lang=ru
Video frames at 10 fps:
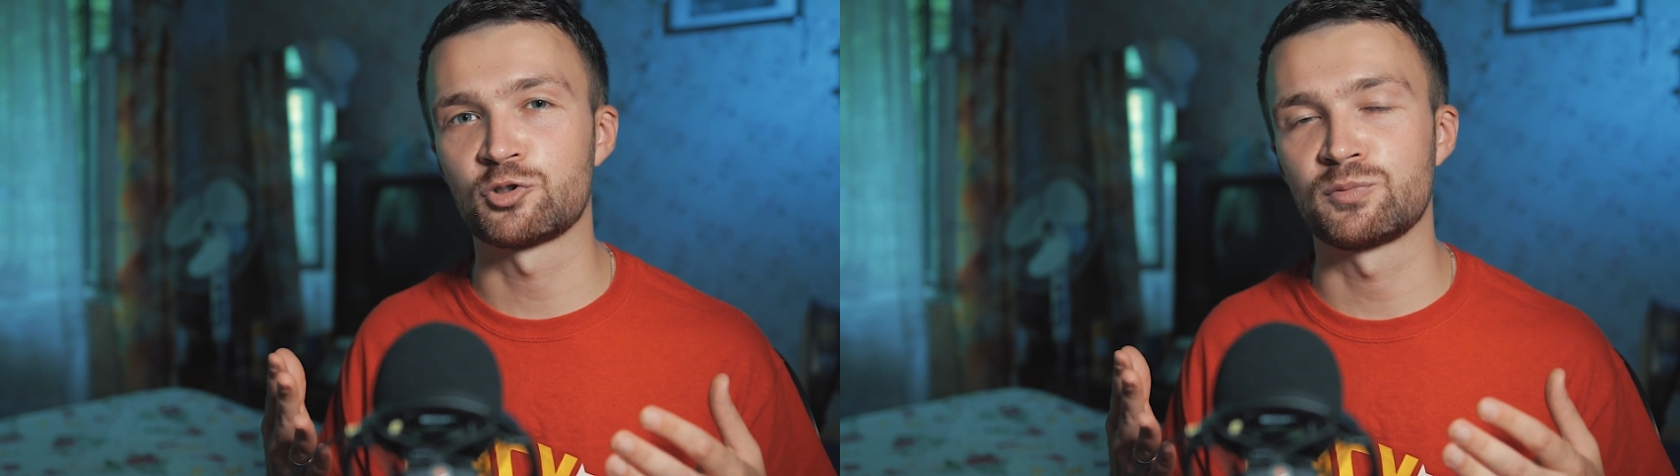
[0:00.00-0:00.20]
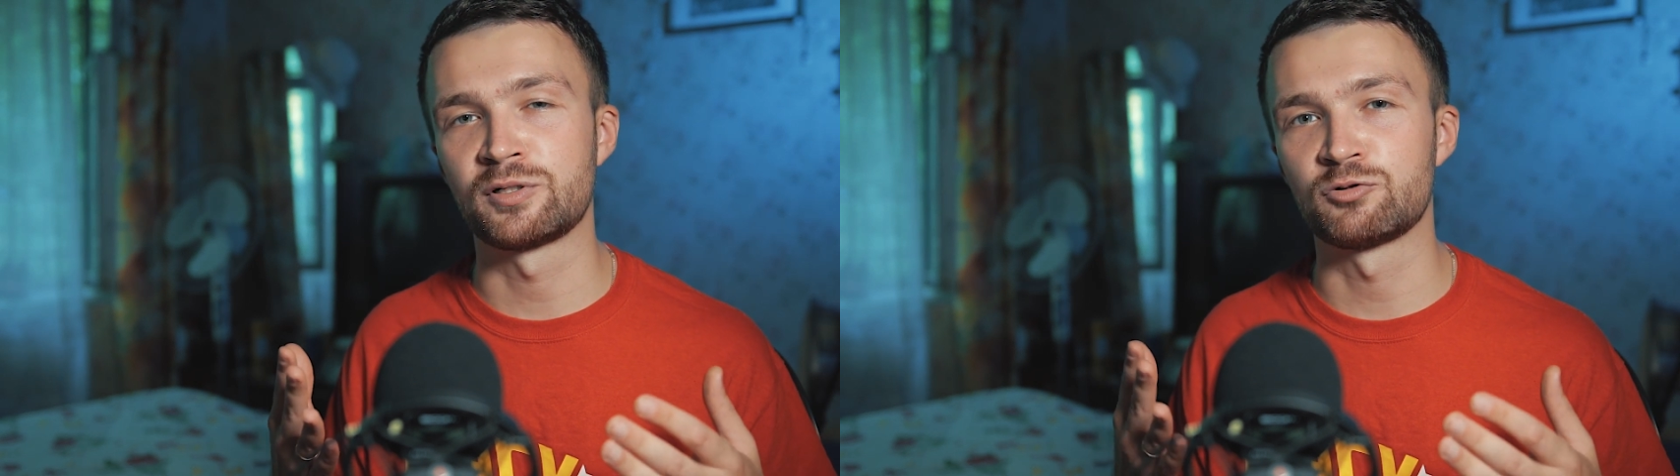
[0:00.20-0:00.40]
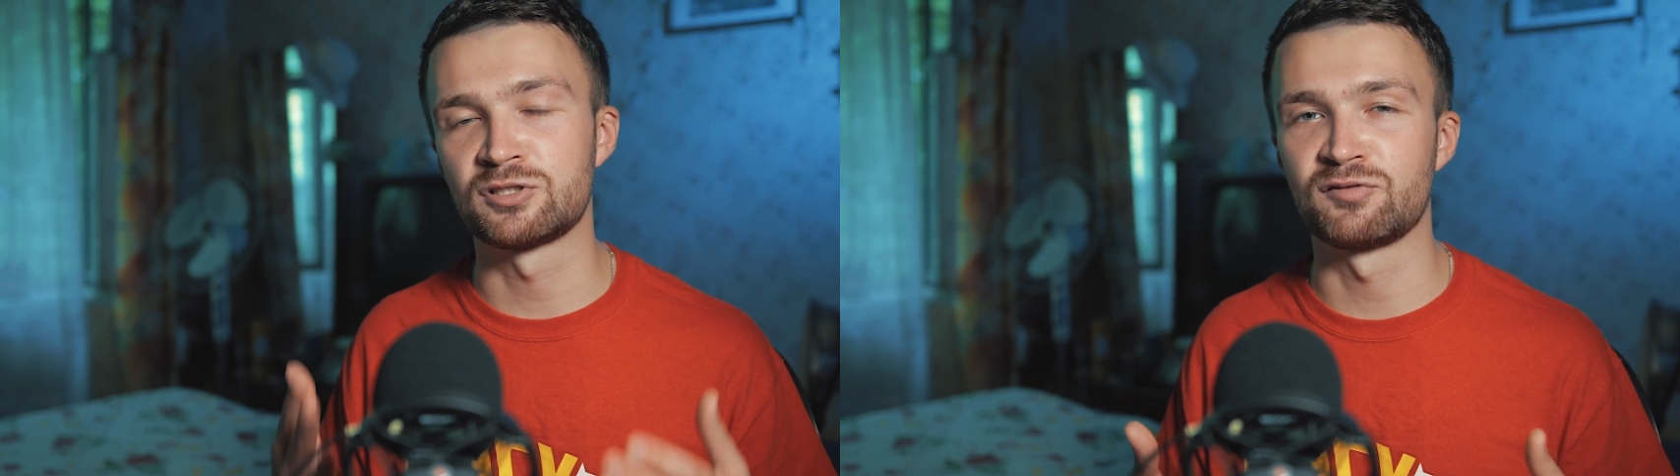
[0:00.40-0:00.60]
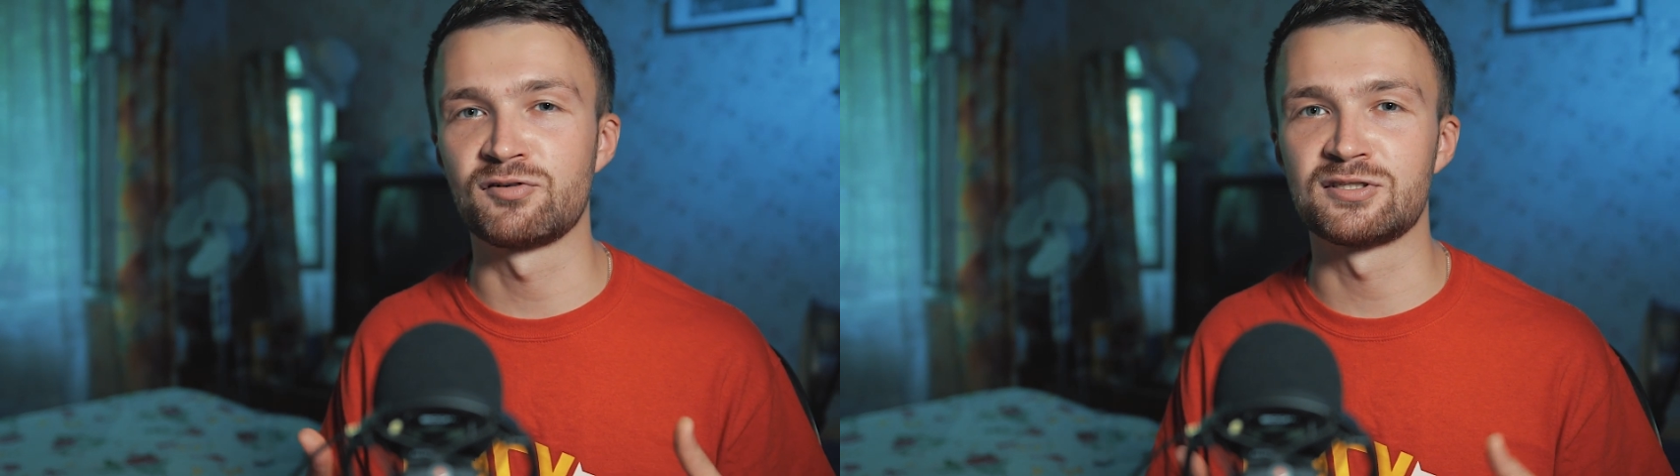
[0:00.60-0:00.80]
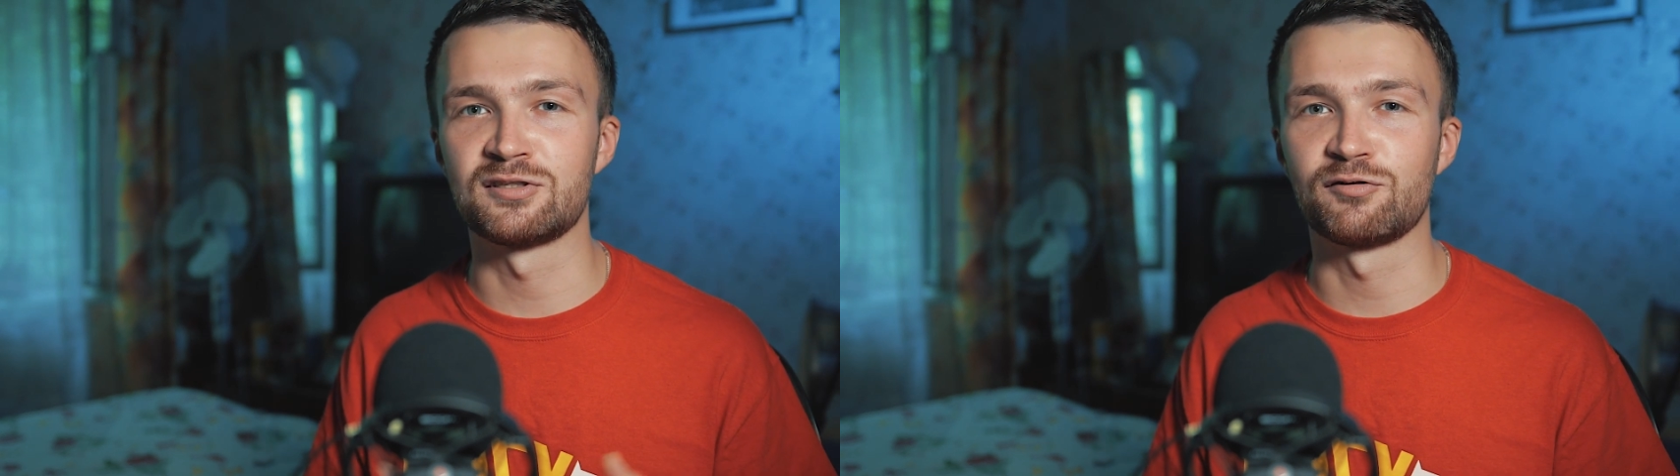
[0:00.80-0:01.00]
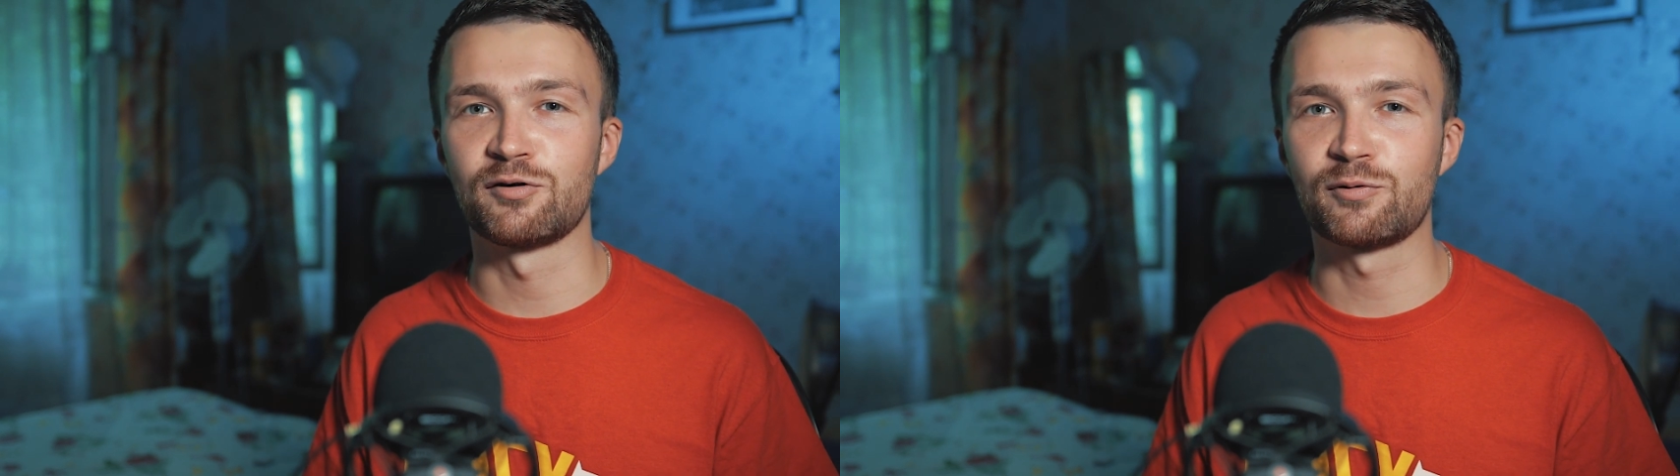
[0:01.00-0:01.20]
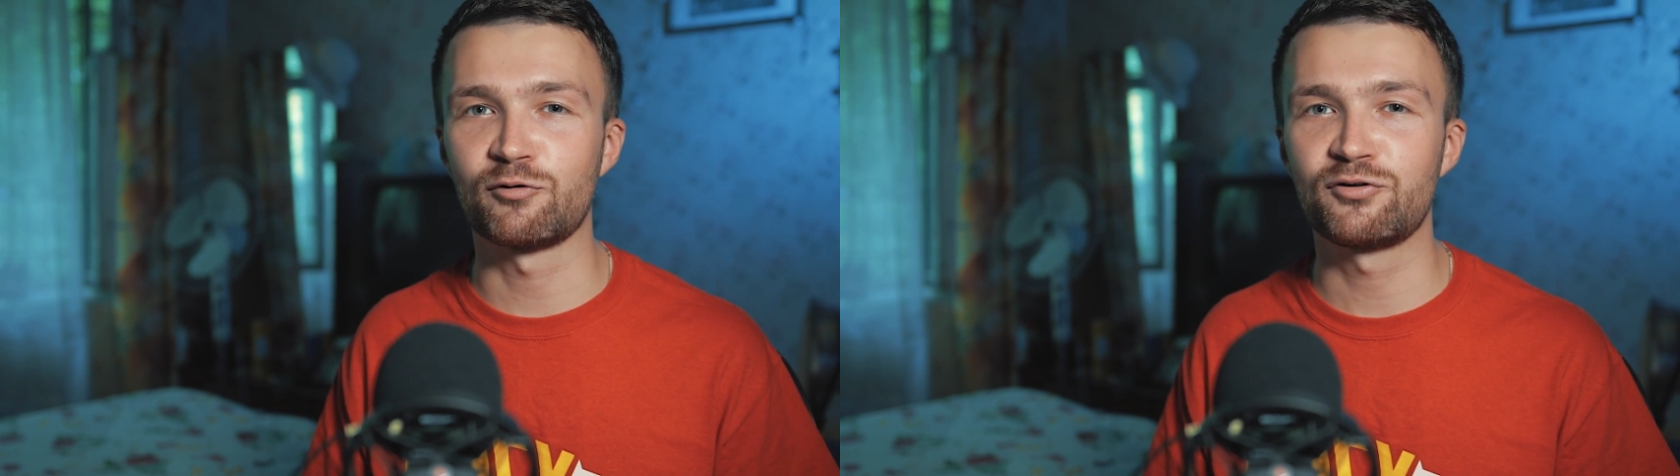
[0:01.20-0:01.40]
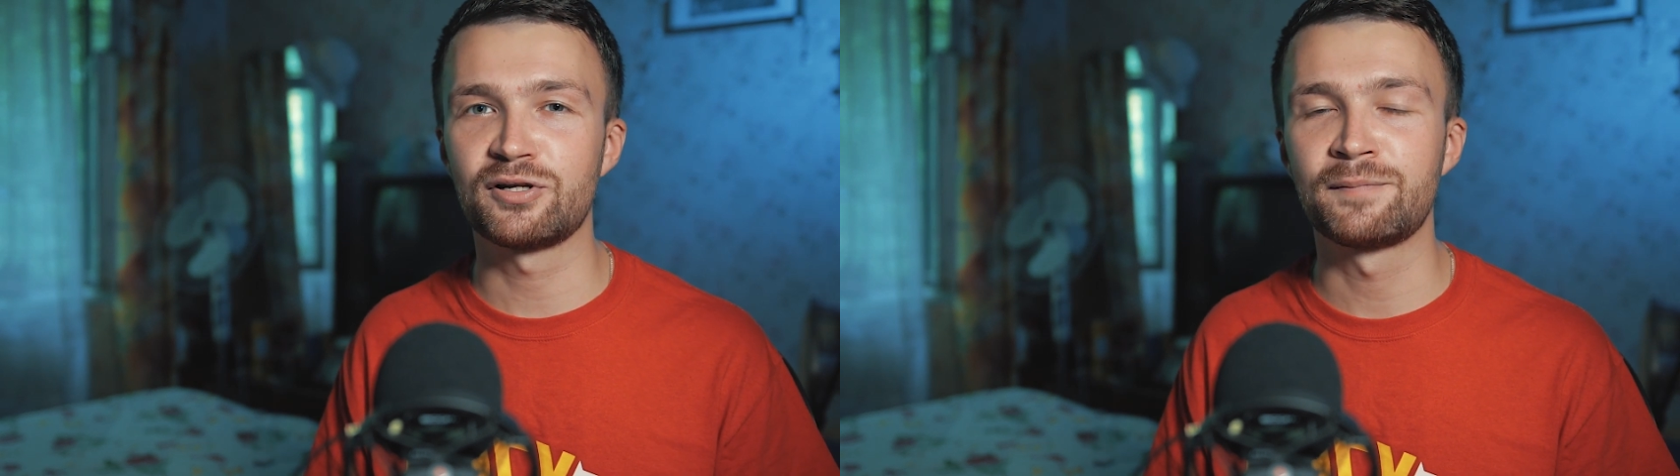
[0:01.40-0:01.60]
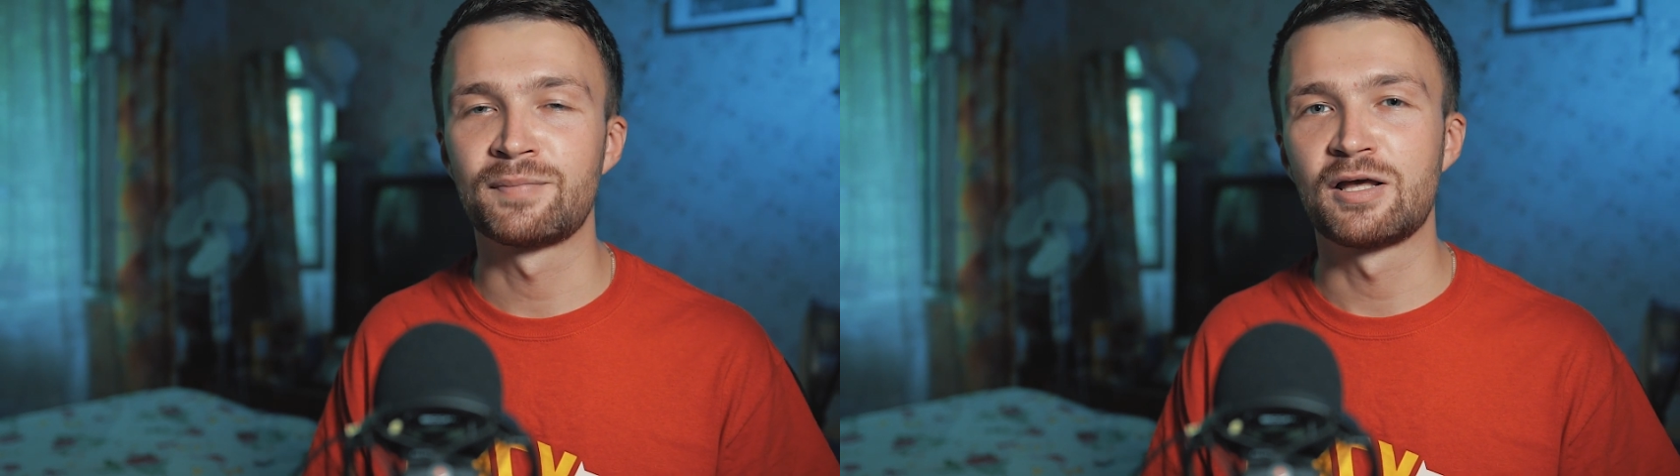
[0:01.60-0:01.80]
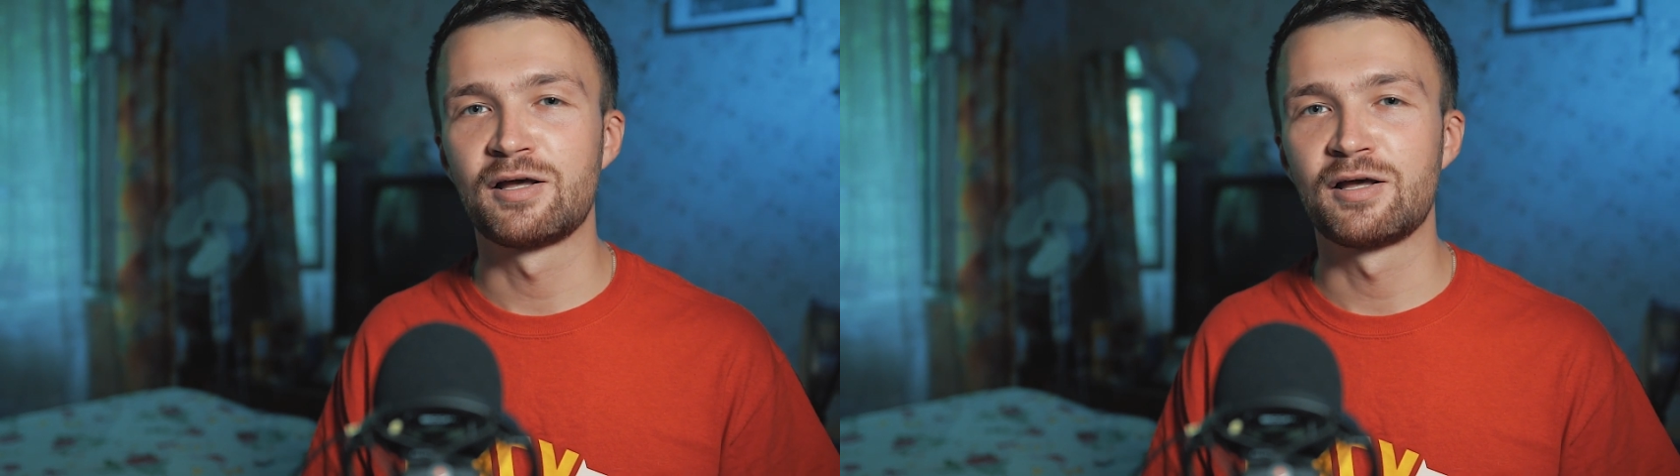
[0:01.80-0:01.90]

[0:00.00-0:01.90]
чтобы установить цветовые профили